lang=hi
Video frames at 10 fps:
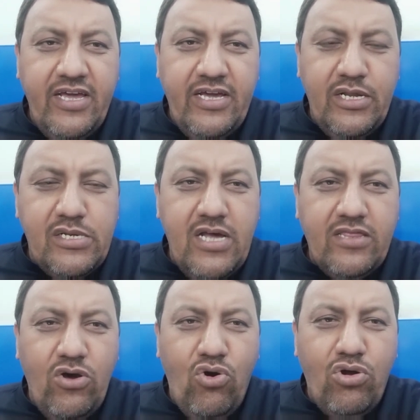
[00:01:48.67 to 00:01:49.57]
इज़्ज़त
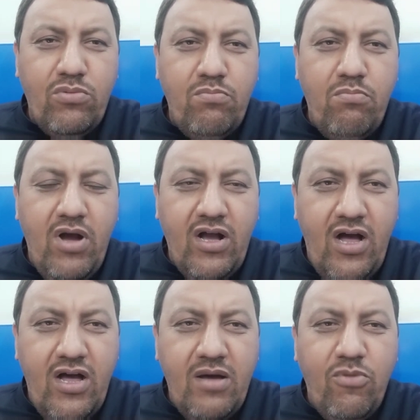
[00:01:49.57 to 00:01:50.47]
और
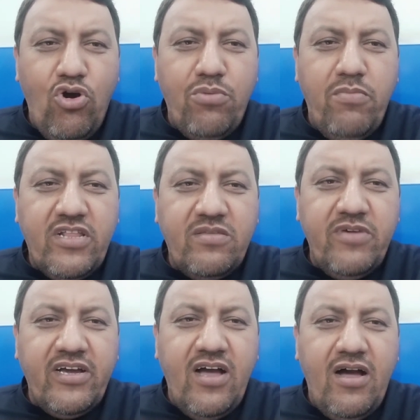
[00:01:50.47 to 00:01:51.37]
मकाम और
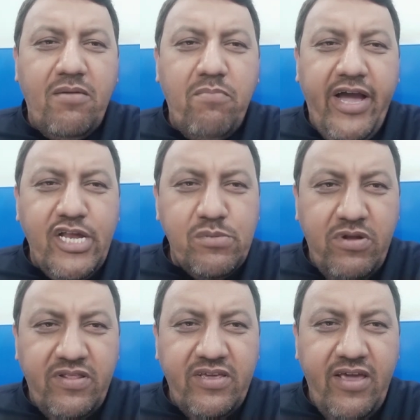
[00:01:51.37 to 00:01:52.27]
मर्तबे का बायस
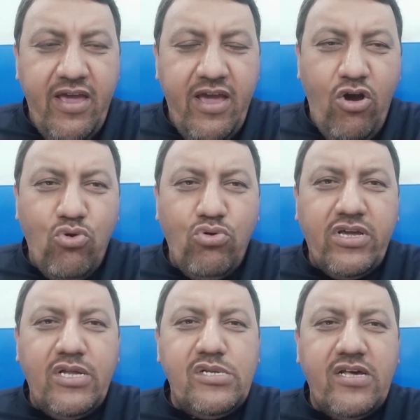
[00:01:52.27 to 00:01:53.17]
बनती है और
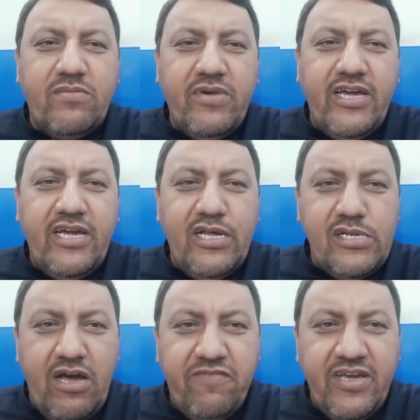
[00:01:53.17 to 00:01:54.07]
उनकी इज़्ज़त में
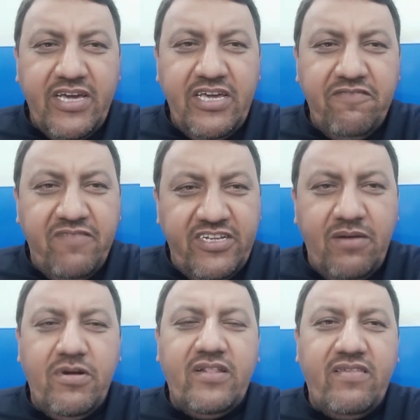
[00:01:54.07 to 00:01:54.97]
इजाफे की वजह
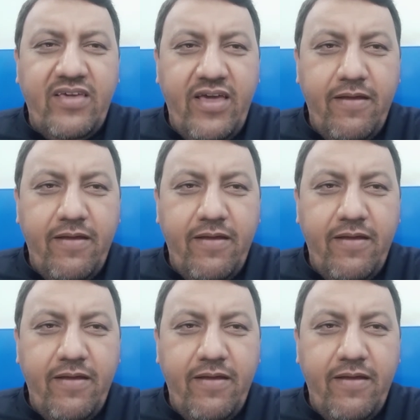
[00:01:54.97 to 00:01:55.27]
बनती है